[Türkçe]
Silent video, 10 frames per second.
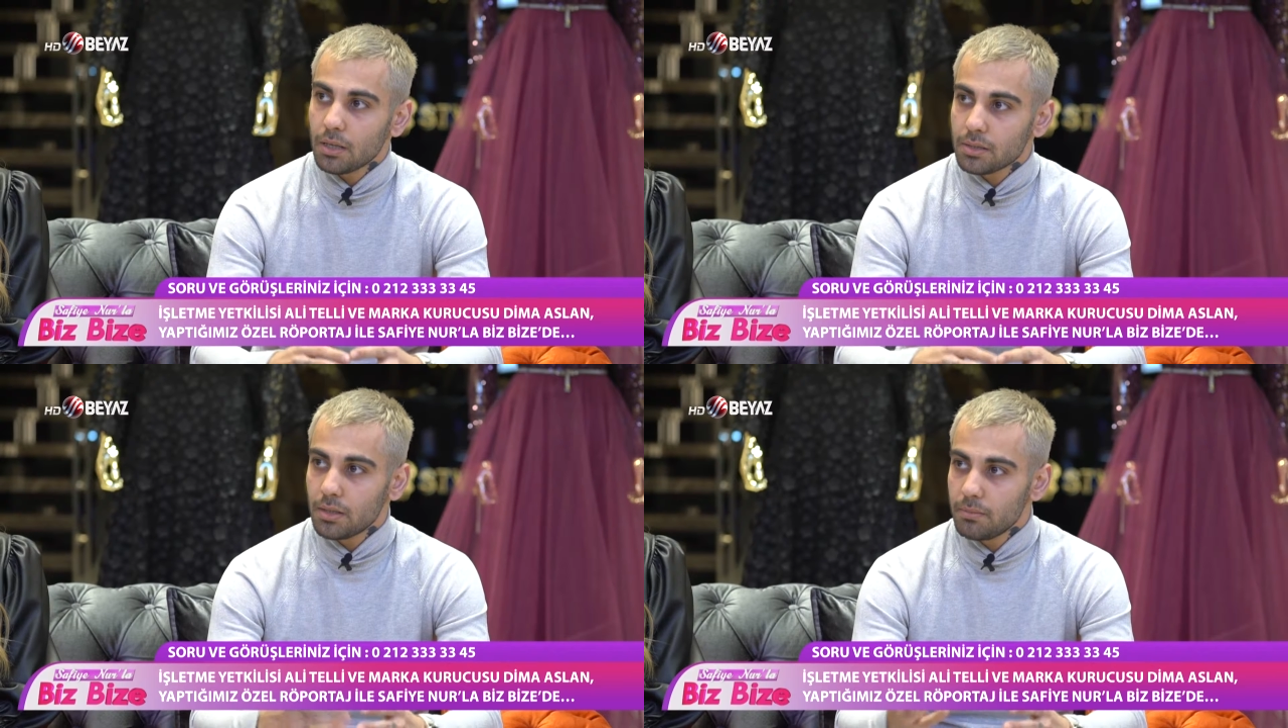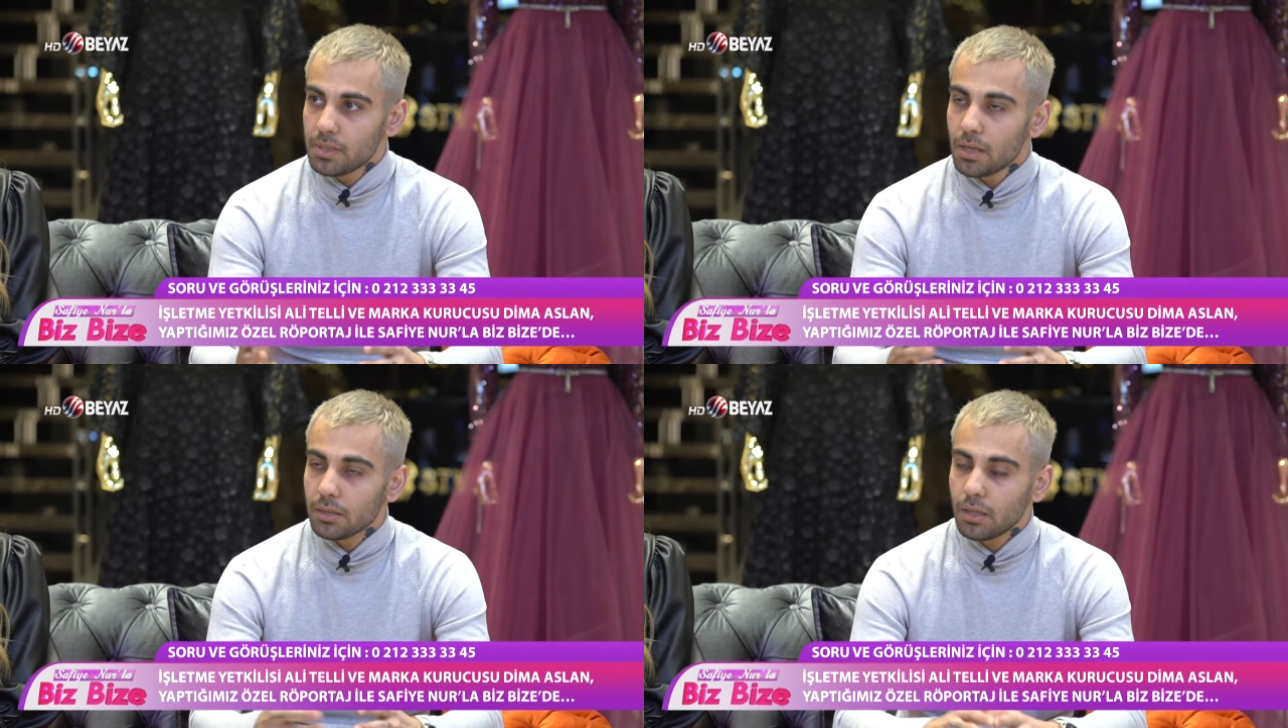aslan
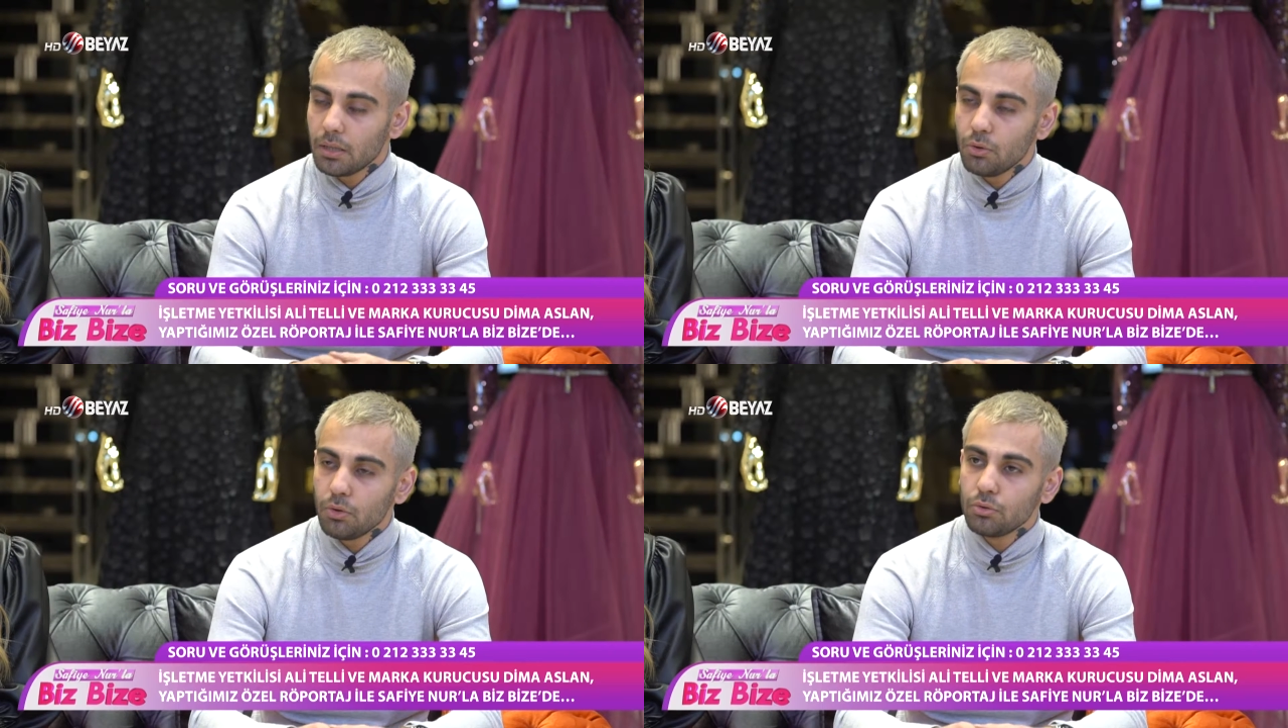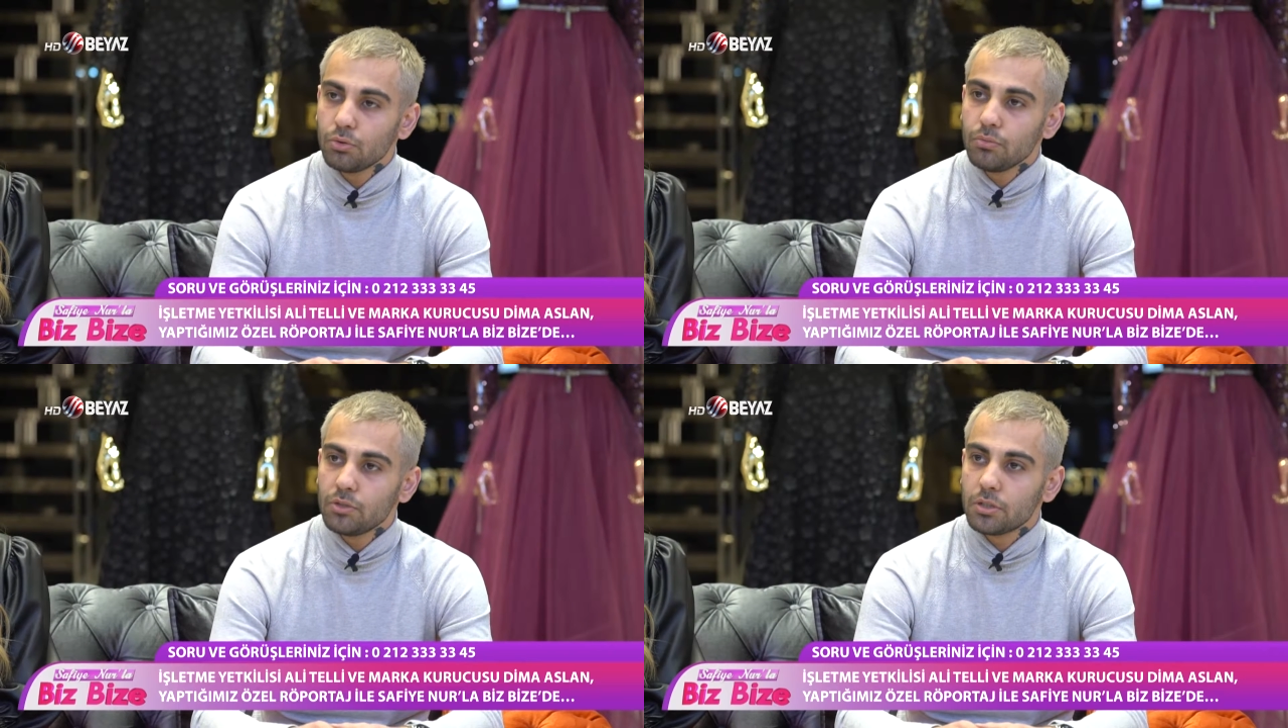biz Hatay'da
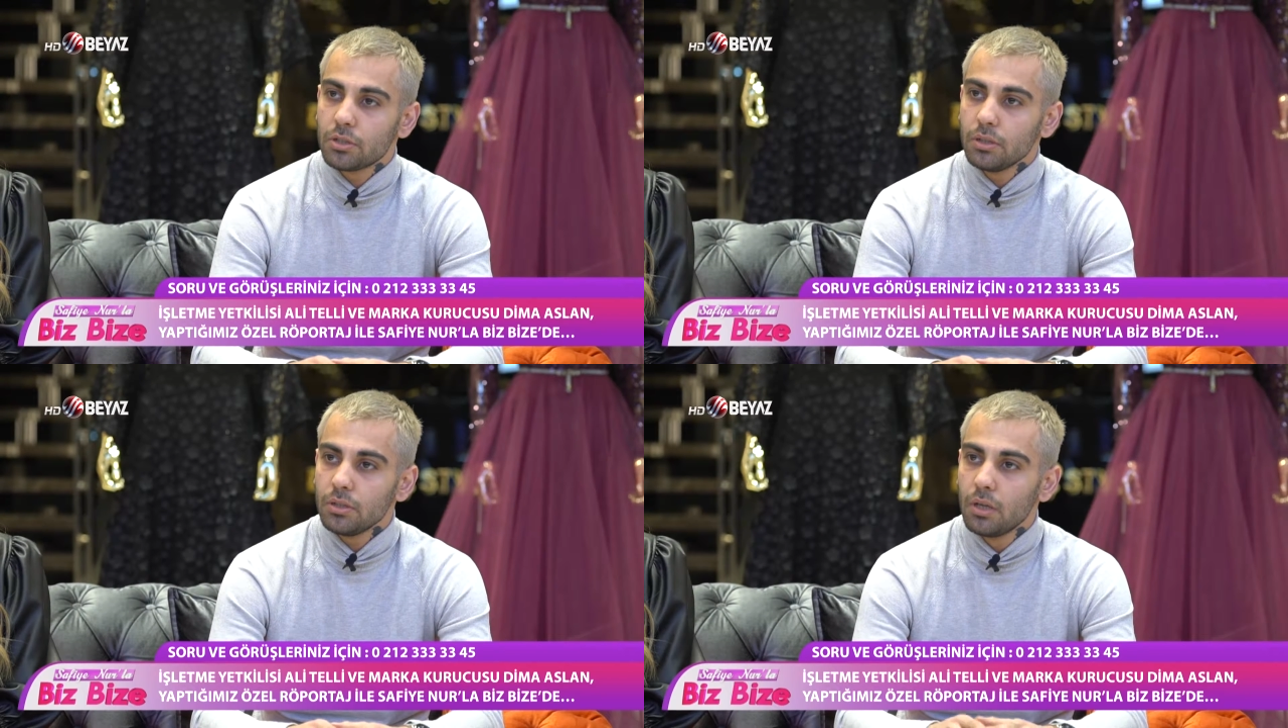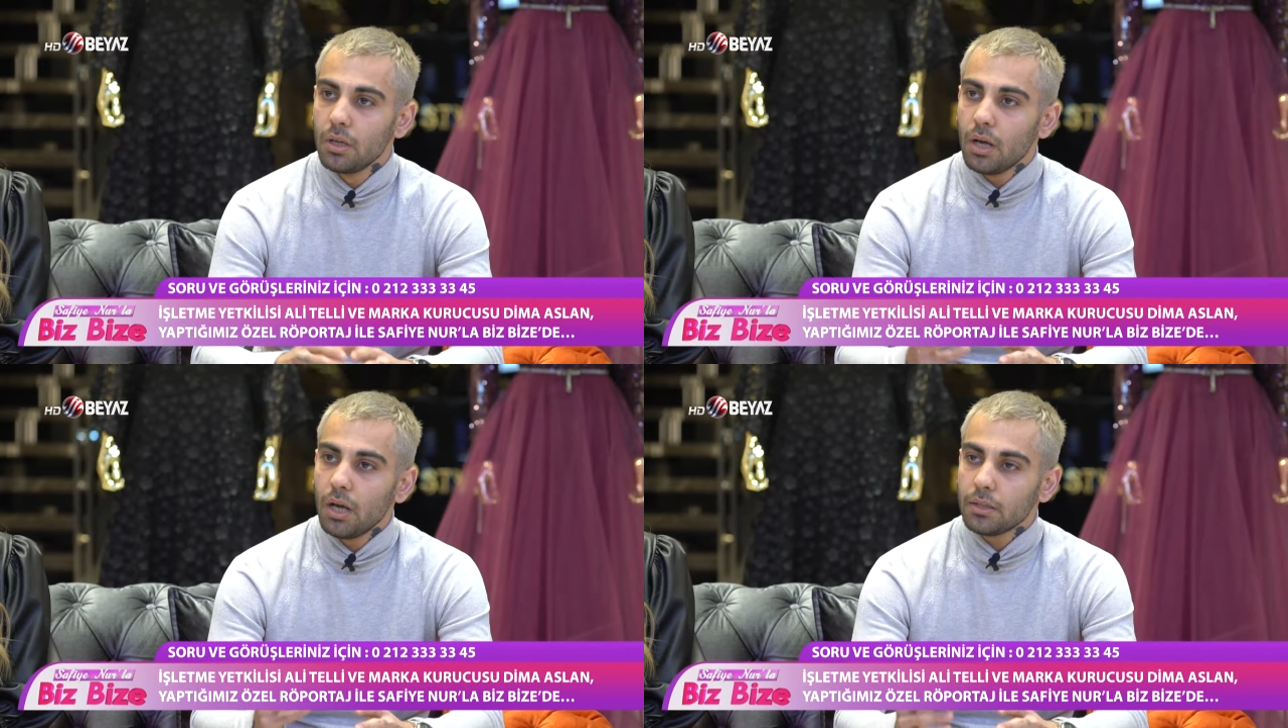olduğumuz için
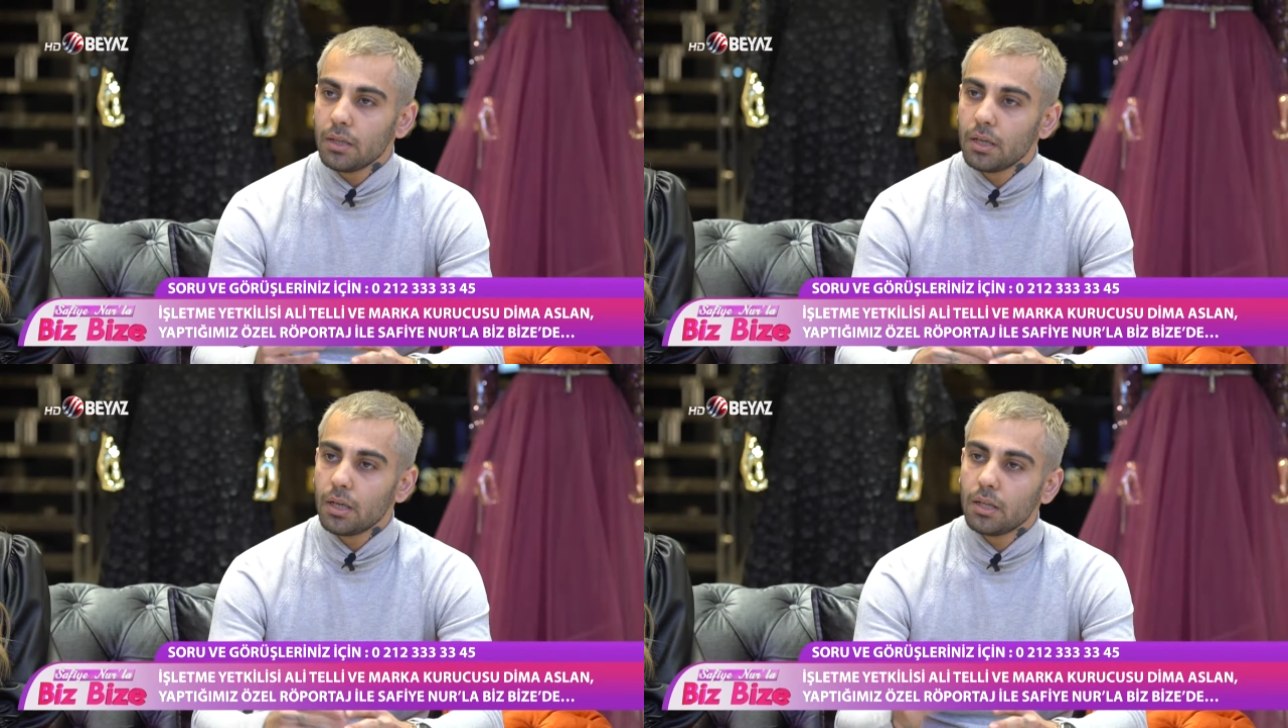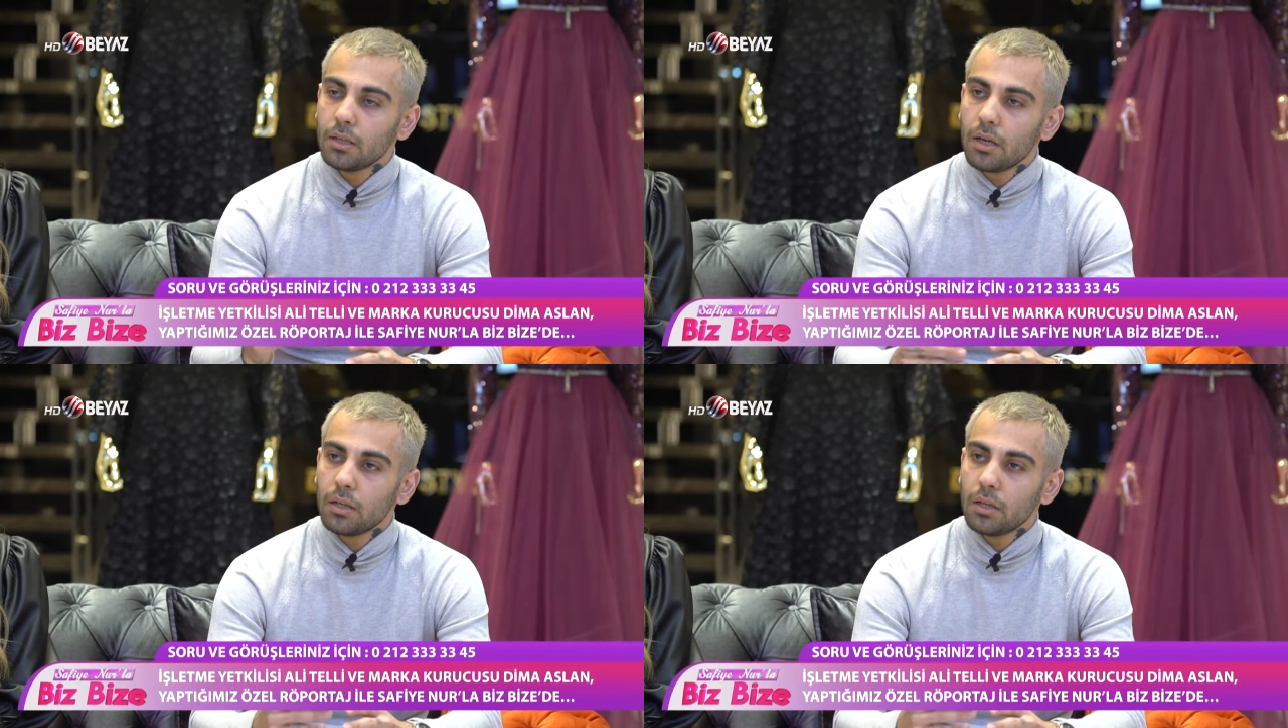Hatay'a geldik.